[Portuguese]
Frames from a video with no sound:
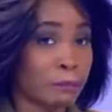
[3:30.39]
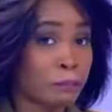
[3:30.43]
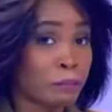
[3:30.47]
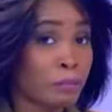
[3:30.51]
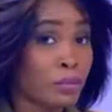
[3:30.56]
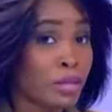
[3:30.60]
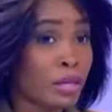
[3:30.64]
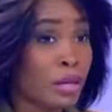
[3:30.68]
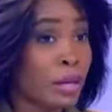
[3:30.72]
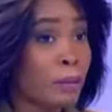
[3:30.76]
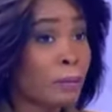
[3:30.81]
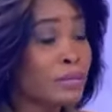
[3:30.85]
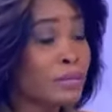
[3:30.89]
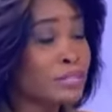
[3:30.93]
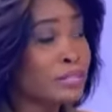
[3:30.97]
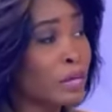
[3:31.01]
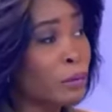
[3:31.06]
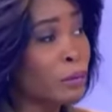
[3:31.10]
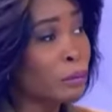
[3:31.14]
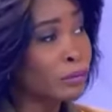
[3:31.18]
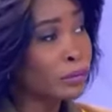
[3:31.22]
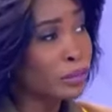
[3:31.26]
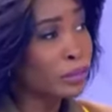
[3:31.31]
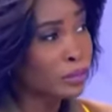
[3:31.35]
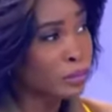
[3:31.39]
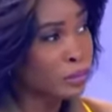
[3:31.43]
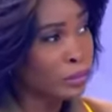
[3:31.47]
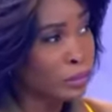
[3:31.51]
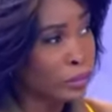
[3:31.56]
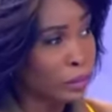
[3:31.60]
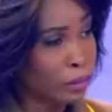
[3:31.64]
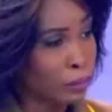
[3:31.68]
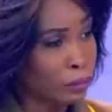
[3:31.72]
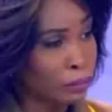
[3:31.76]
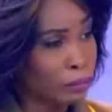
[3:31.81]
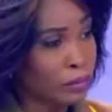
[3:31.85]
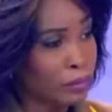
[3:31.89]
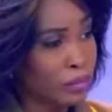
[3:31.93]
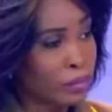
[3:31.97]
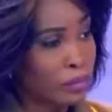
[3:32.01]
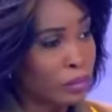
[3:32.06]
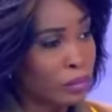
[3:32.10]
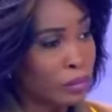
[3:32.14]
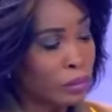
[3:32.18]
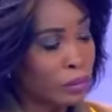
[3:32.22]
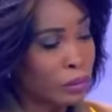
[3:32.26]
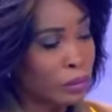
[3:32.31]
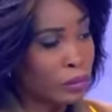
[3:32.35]
Mas é uma outra questão.
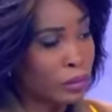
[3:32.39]
E, e,